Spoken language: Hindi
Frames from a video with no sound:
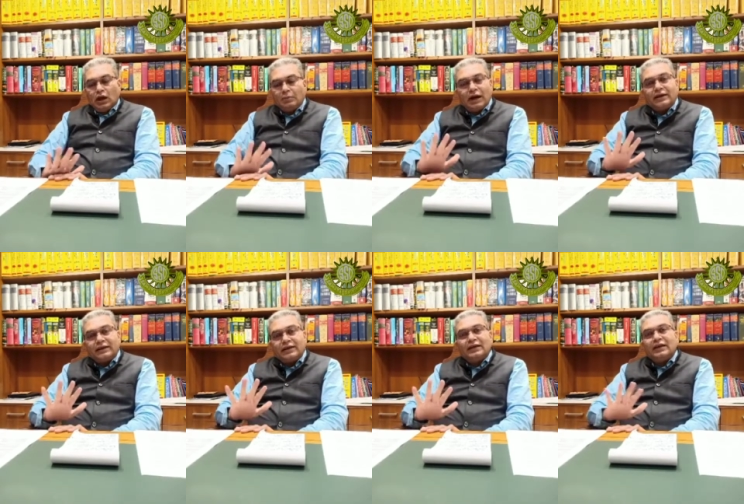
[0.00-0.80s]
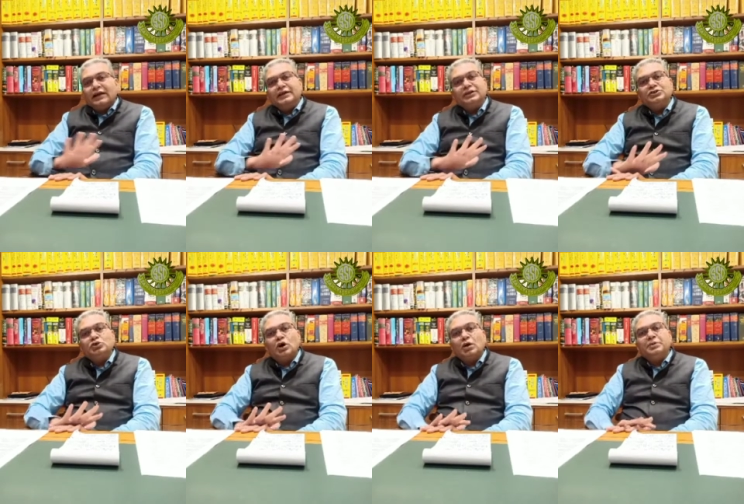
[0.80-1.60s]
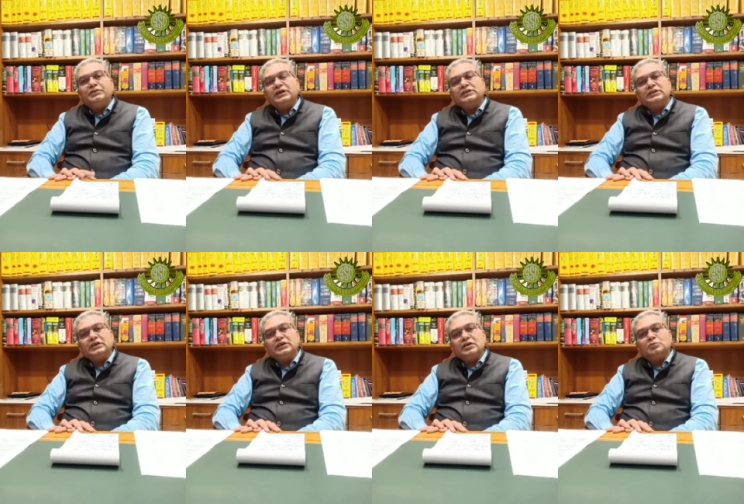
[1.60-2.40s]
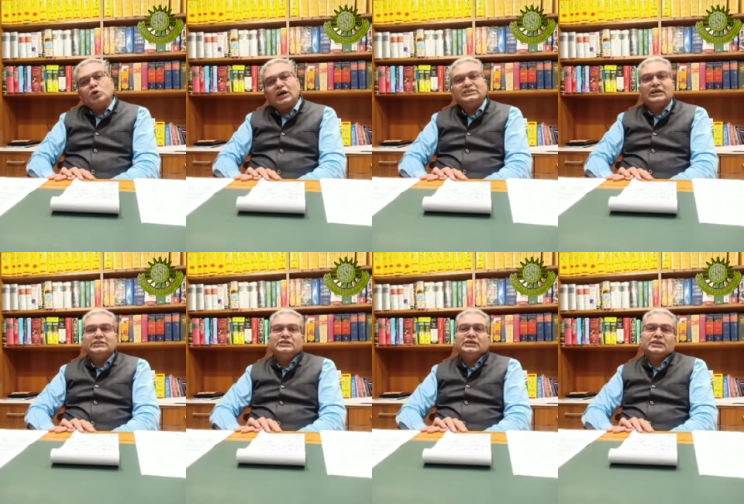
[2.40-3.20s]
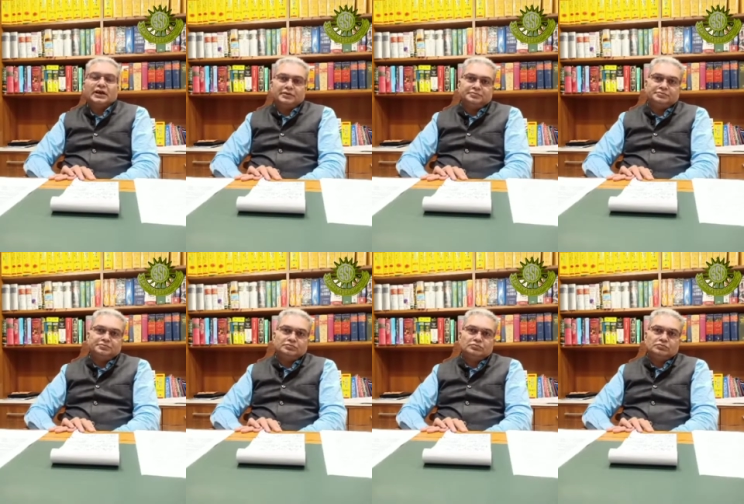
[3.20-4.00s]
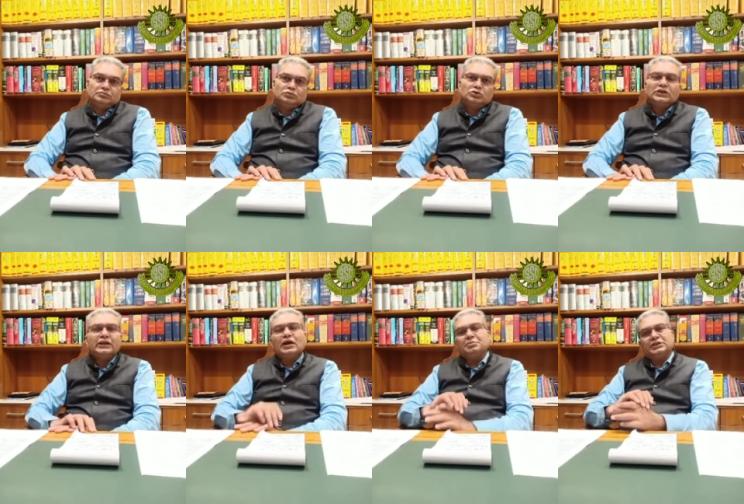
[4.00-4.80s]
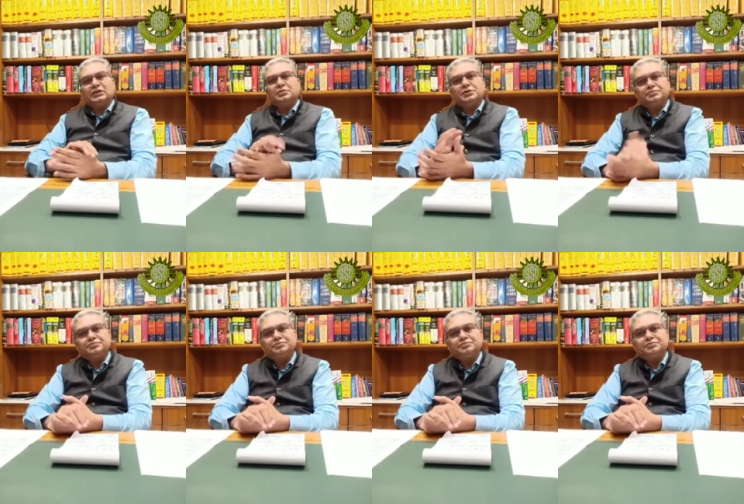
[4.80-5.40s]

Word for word: अब आर्टिकल 19 जो अभिव्यक्ति की हमको आजादी देता है उसका क्या मतलब है